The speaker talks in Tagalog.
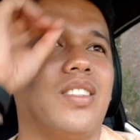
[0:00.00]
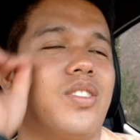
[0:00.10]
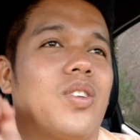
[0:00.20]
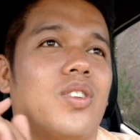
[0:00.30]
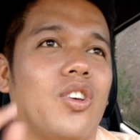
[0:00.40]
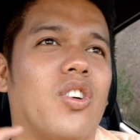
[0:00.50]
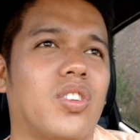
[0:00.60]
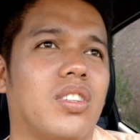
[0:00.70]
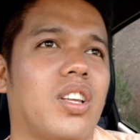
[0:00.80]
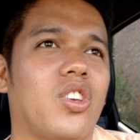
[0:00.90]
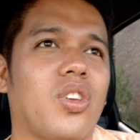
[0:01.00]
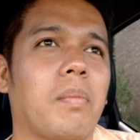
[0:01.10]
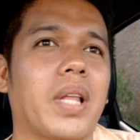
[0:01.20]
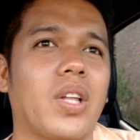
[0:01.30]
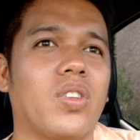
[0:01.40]
So, yon Yun
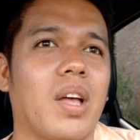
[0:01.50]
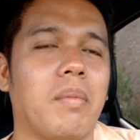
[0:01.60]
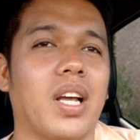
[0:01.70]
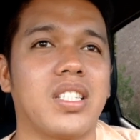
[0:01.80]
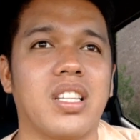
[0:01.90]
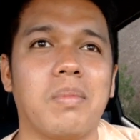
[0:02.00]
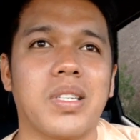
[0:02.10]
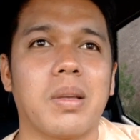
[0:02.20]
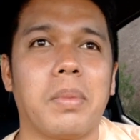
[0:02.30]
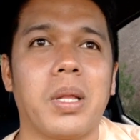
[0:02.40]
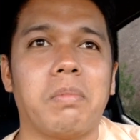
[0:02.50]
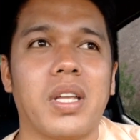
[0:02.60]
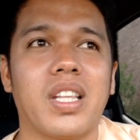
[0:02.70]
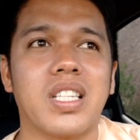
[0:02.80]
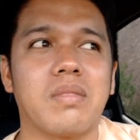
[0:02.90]
yung plano namin. Kasi di ba sa
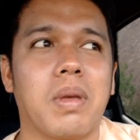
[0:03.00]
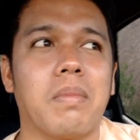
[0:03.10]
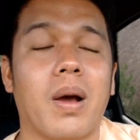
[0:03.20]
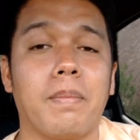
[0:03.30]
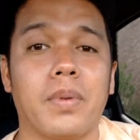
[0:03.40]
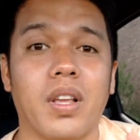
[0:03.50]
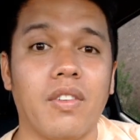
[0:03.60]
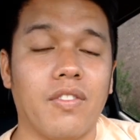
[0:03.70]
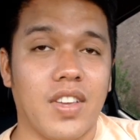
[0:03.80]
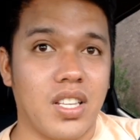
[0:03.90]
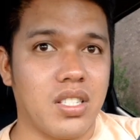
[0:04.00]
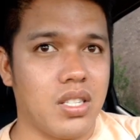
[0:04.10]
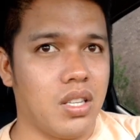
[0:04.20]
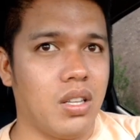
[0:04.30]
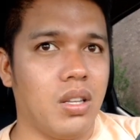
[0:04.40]
Pilipinas, may mga
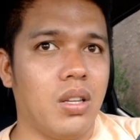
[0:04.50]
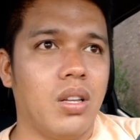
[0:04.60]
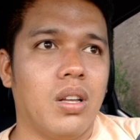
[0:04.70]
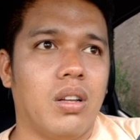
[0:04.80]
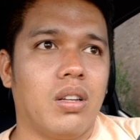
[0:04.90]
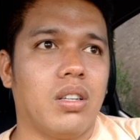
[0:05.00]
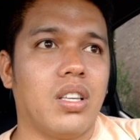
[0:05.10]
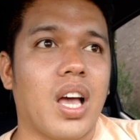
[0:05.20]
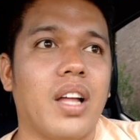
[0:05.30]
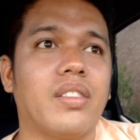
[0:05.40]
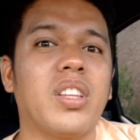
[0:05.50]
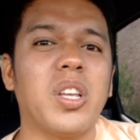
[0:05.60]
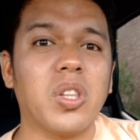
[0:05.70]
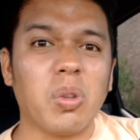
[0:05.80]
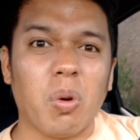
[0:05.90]
previs. Yan.
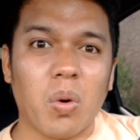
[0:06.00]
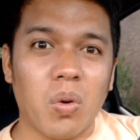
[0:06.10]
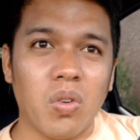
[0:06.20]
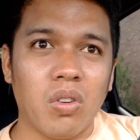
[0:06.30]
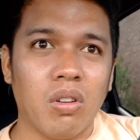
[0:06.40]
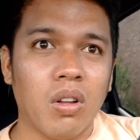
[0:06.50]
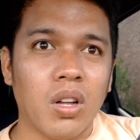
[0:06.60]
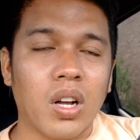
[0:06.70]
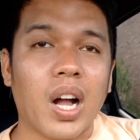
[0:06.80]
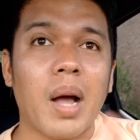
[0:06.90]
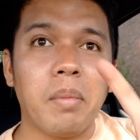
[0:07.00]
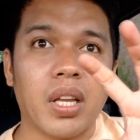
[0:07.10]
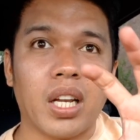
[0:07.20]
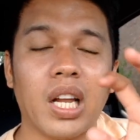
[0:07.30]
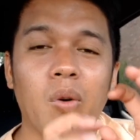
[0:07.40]
Dito,
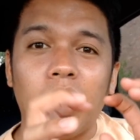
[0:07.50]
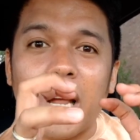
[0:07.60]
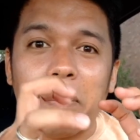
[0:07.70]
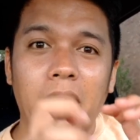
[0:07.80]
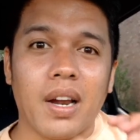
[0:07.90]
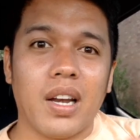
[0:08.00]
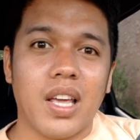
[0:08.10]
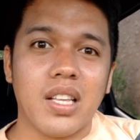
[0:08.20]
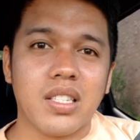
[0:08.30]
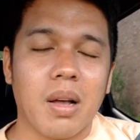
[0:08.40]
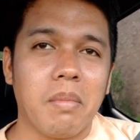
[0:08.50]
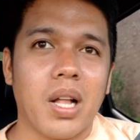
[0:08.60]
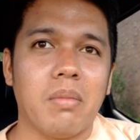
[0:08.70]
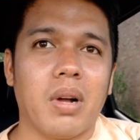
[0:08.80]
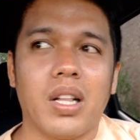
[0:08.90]
camera lang. Wala pang lens. Ang
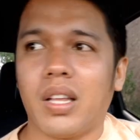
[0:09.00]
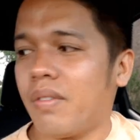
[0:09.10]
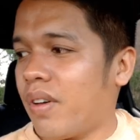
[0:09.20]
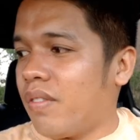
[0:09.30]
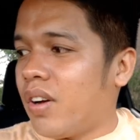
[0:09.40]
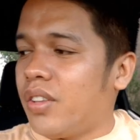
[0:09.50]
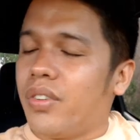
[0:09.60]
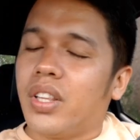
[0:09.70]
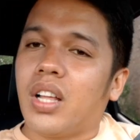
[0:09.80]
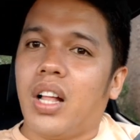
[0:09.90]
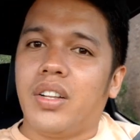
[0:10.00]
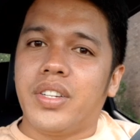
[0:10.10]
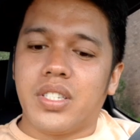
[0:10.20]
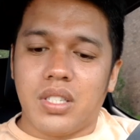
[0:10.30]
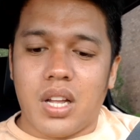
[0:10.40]
mahal-mahal na, $500
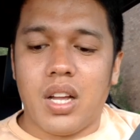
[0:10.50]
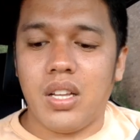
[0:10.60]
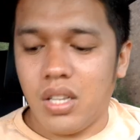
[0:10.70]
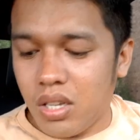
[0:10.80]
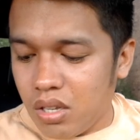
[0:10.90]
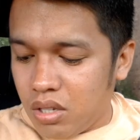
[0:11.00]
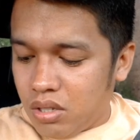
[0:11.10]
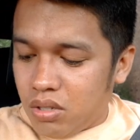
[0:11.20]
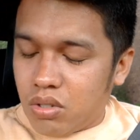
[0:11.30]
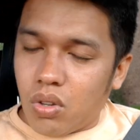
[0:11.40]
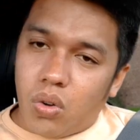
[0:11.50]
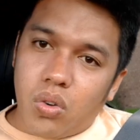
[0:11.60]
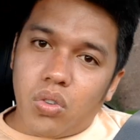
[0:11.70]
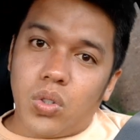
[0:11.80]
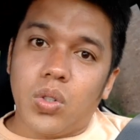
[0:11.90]
na. So,
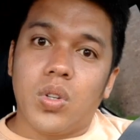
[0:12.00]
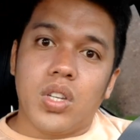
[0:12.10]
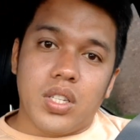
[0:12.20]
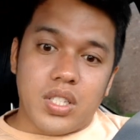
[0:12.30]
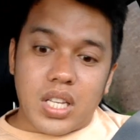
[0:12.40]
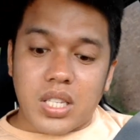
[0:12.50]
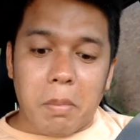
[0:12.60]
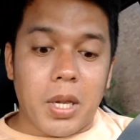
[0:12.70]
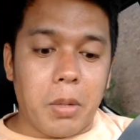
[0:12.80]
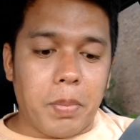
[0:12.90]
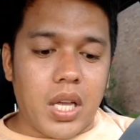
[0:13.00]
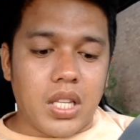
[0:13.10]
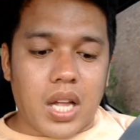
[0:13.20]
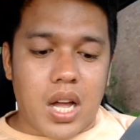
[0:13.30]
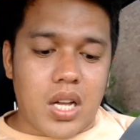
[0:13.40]
yan sa
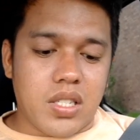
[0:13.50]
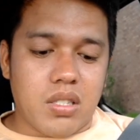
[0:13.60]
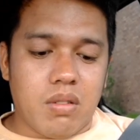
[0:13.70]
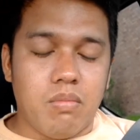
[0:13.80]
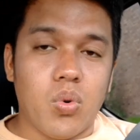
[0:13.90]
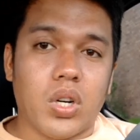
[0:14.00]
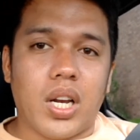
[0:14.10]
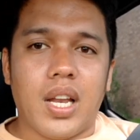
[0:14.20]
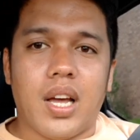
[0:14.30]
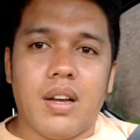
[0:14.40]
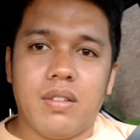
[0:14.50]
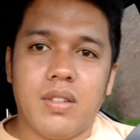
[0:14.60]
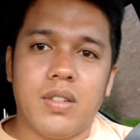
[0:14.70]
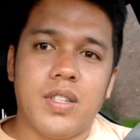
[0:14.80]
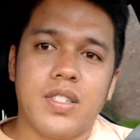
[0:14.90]
Pilipinas, mura lang.
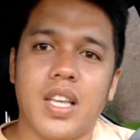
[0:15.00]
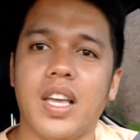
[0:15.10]
Say